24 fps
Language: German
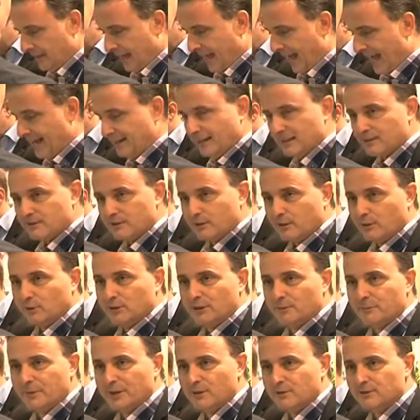
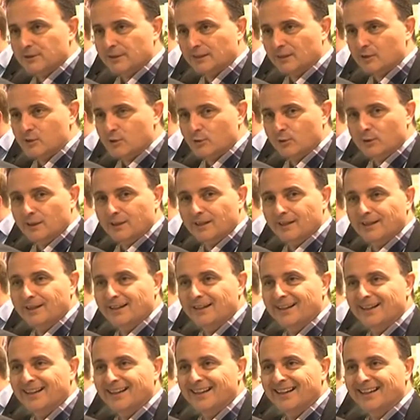umfassende
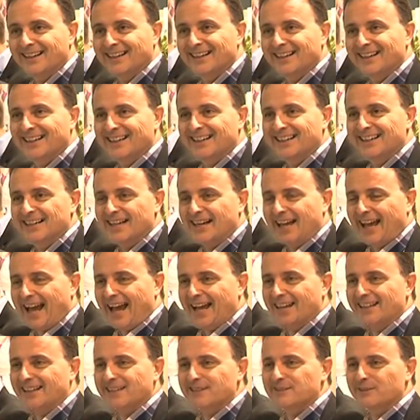Ausbildungsmöglichkeiten bietet die
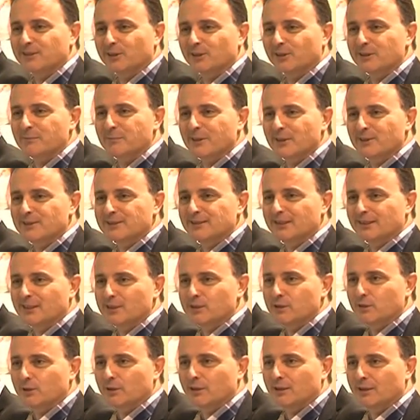HTL
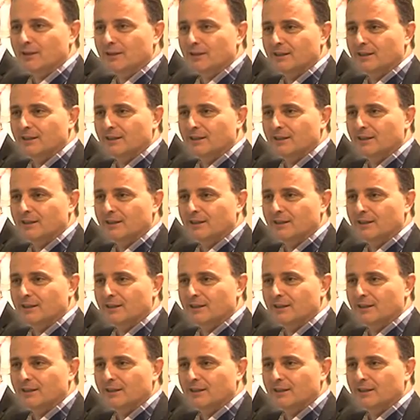Kapfenberg.